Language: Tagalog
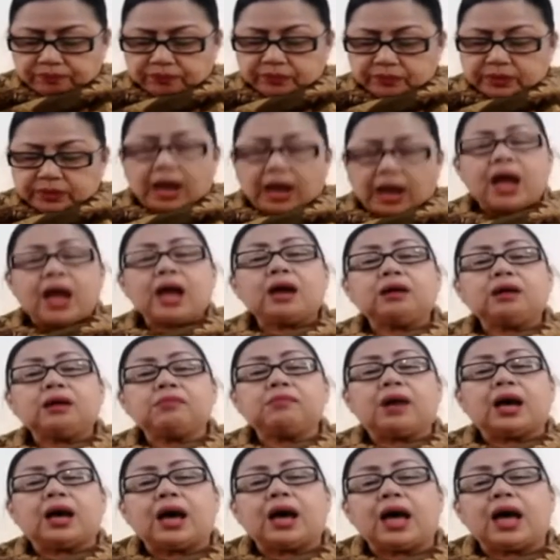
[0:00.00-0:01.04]
ang
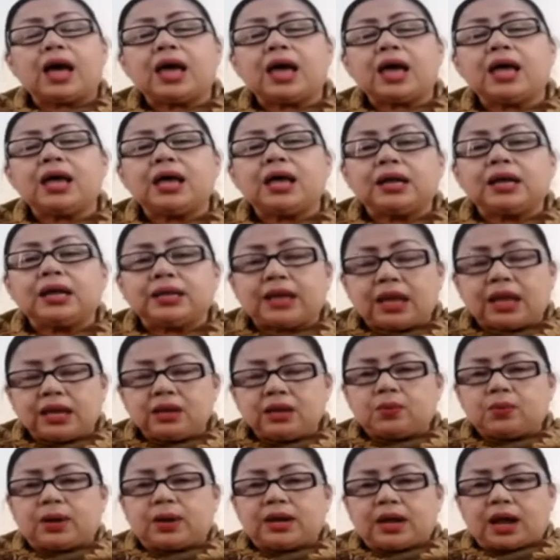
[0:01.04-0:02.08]
mga
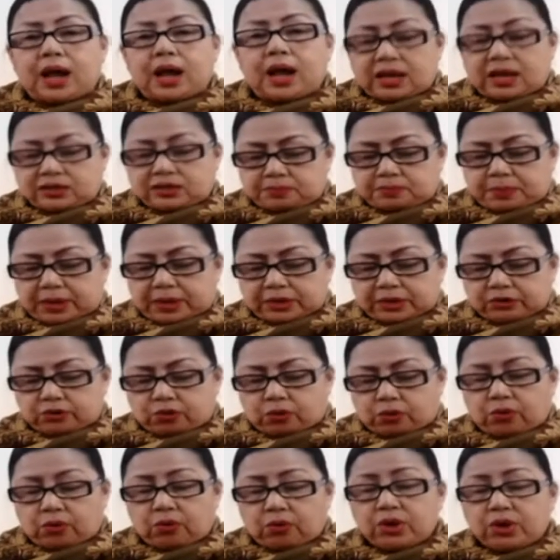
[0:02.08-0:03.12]
naiwan ng husband
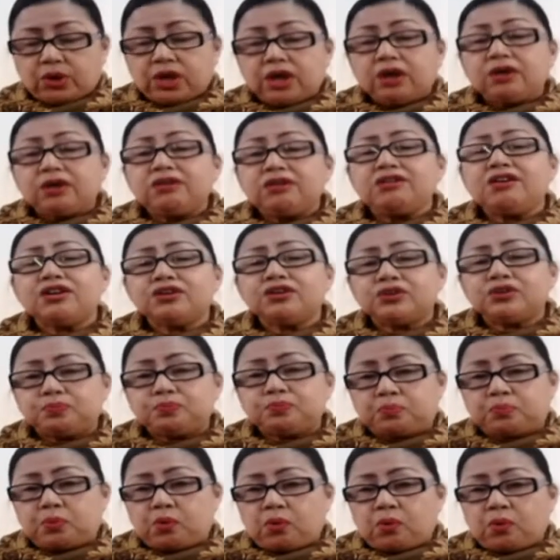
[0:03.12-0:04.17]
ko? Yes
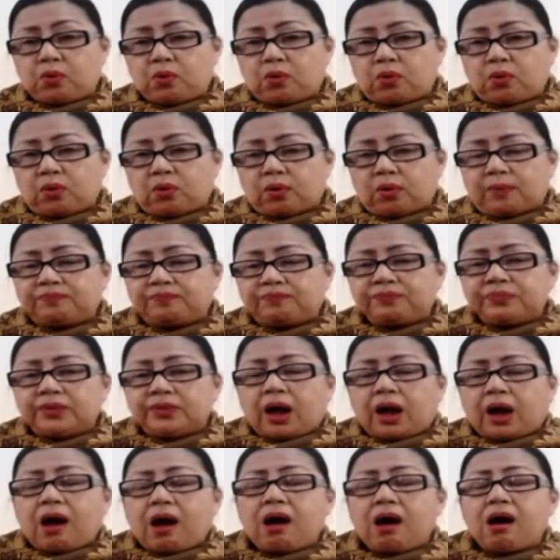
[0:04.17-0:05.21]
po.
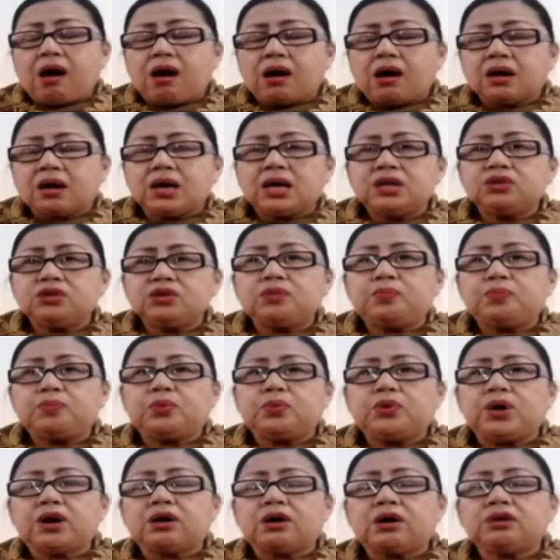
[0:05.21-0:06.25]
Uh, ganito po
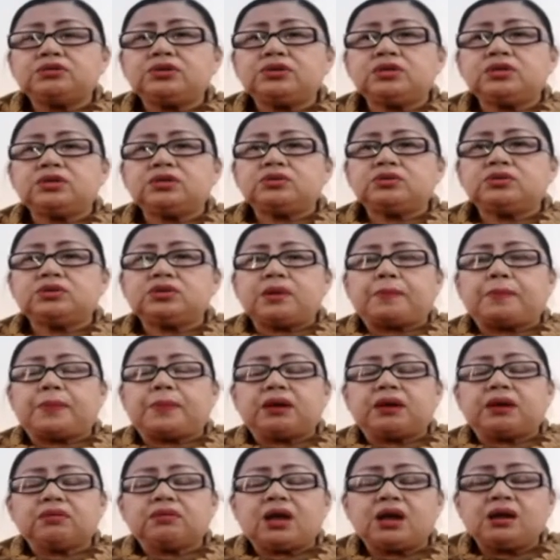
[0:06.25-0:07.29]
yan kasi dito sa
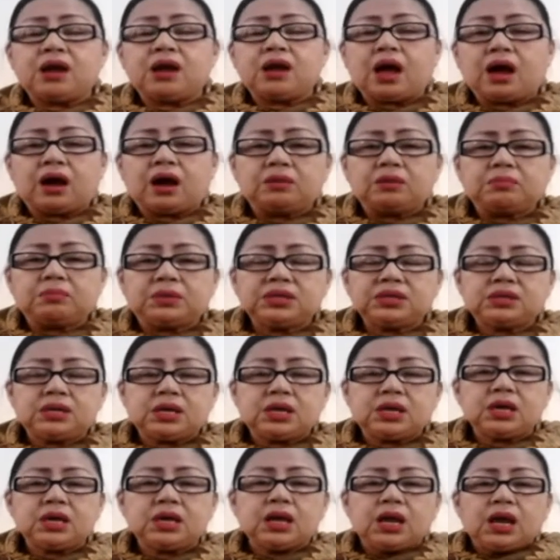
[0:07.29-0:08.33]
Japan kailangan
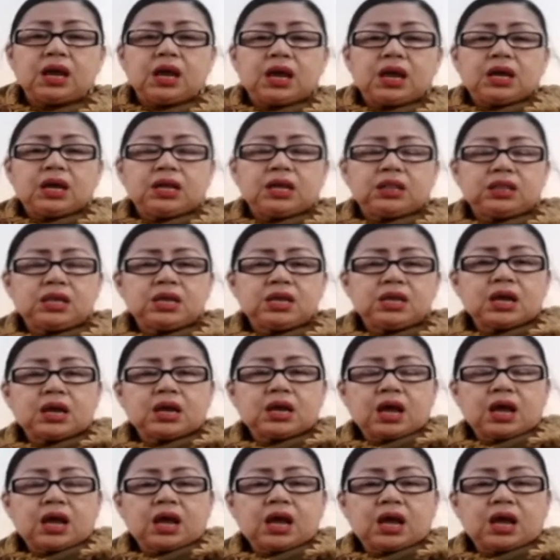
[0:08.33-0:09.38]
maski hindi niya
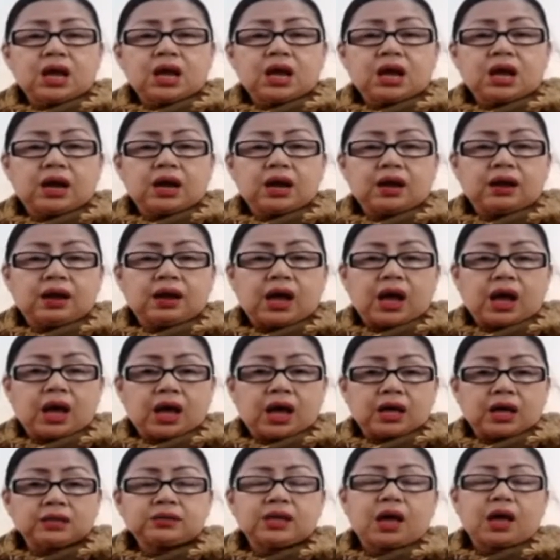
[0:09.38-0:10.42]
na
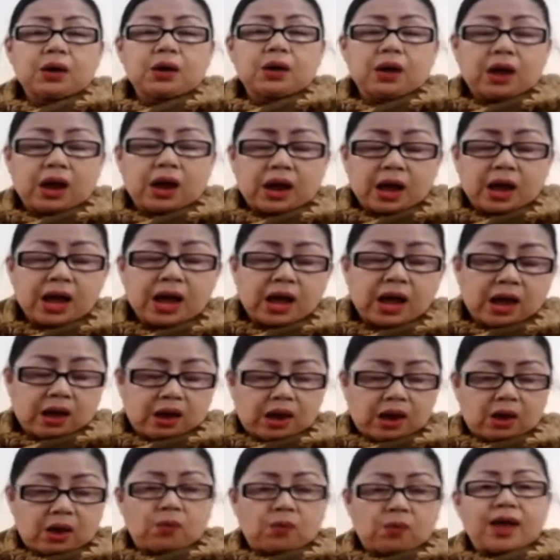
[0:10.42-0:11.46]
asa ah,
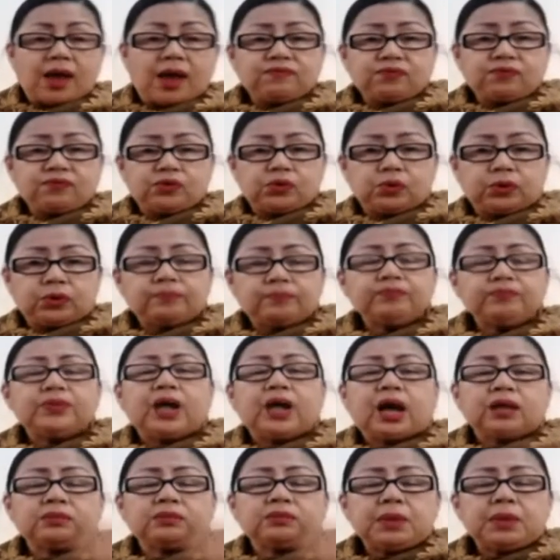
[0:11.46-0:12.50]
uh, wife yon
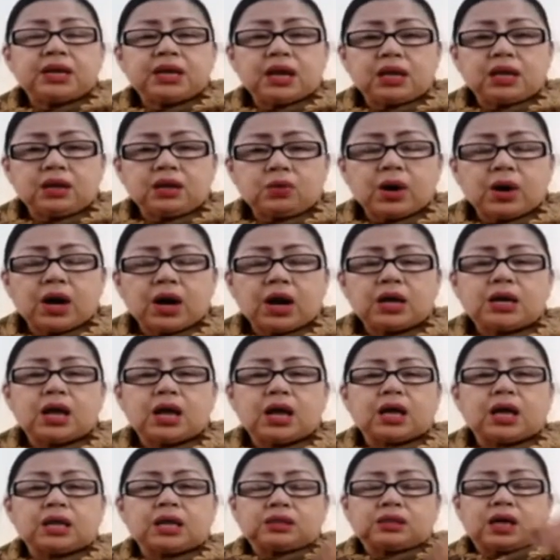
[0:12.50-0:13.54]
at may naiwang
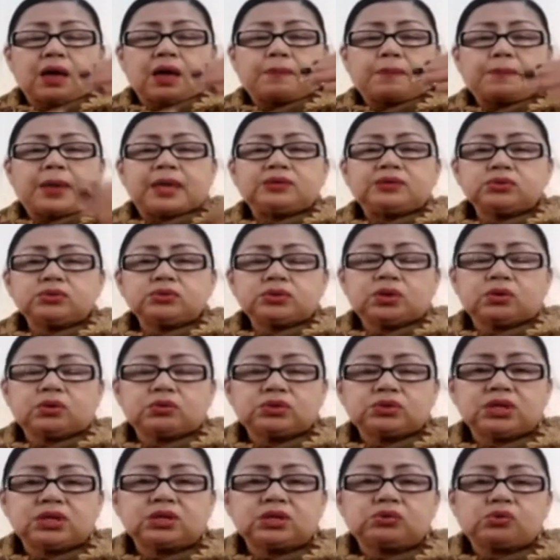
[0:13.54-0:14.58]
anak at nakapasok sa
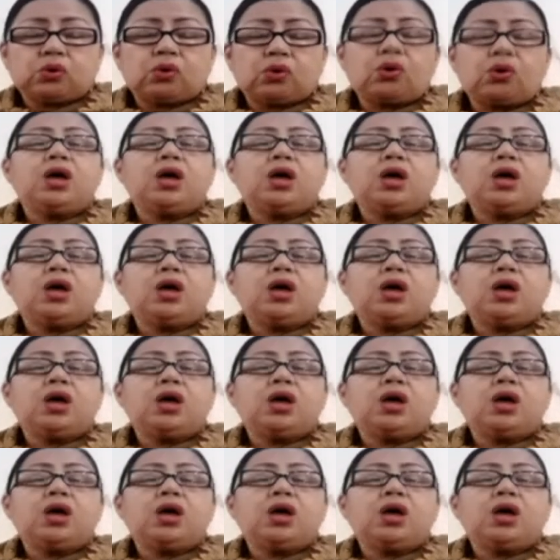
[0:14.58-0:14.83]
kuskito,